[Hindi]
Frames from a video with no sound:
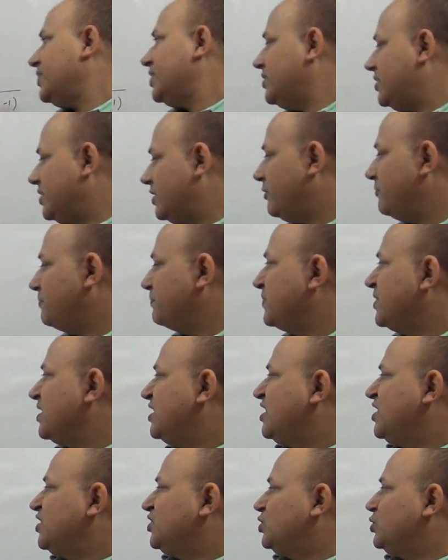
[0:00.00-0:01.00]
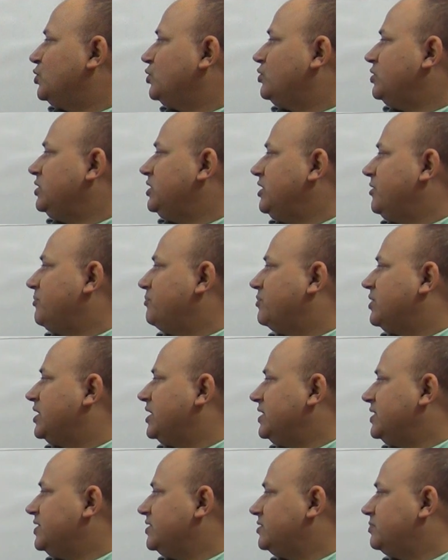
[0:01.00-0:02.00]
ठीक है तो देखो ये
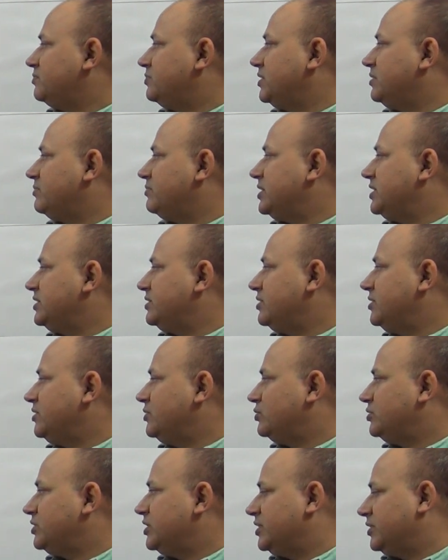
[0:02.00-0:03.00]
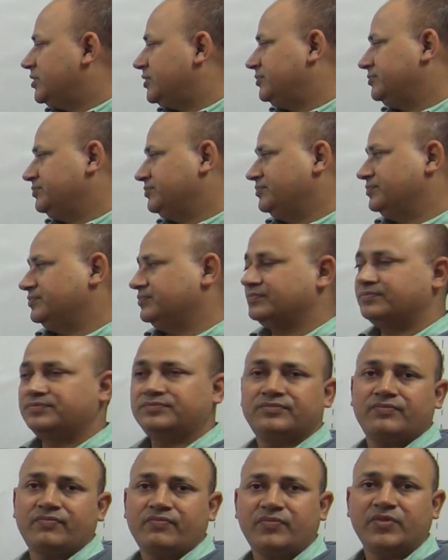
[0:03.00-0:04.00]
माइनस वन बाई थ्री हो जाएगा
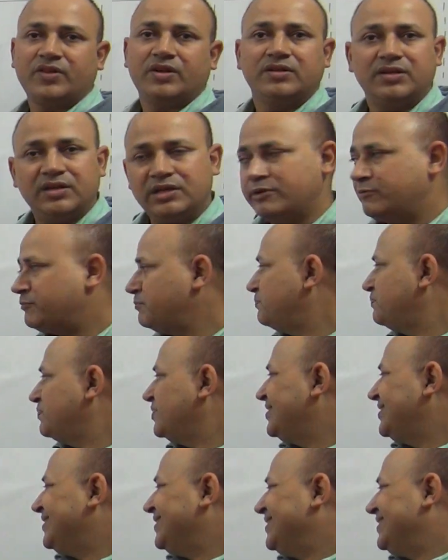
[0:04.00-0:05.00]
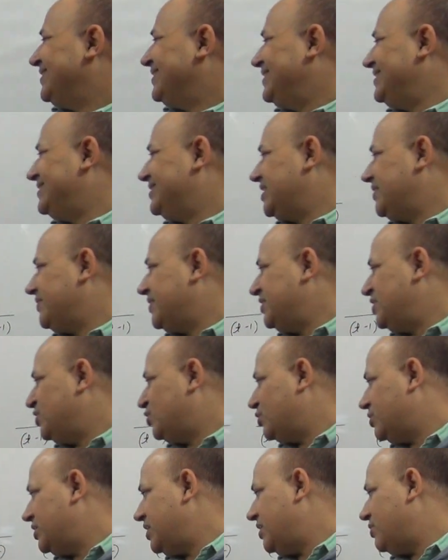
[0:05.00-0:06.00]
ठीक है इसके बाद
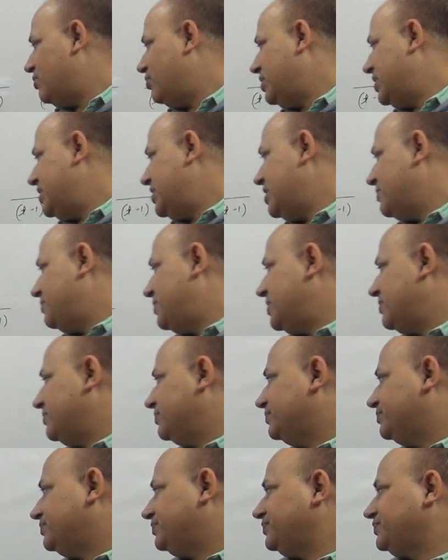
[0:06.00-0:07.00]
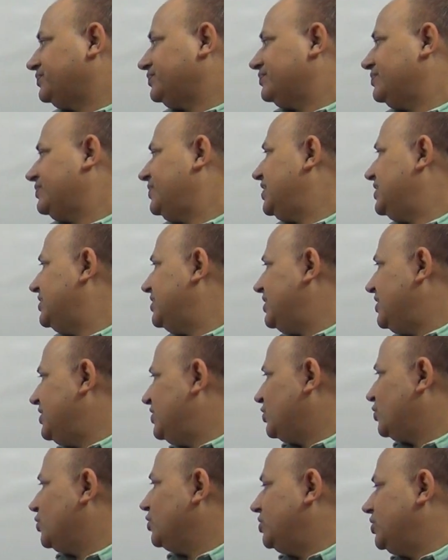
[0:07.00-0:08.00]
देखो क्या होगा यहाँ पर जैसे
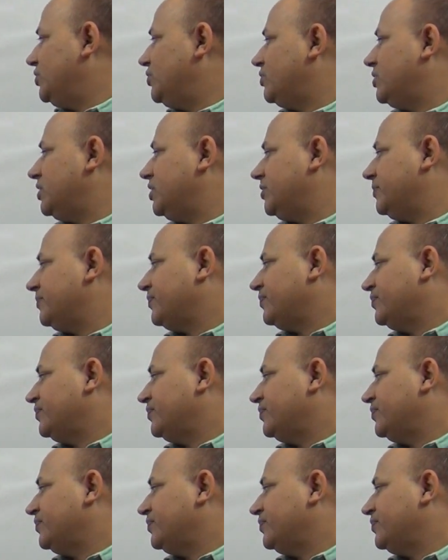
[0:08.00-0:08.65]
इसको जीरो करें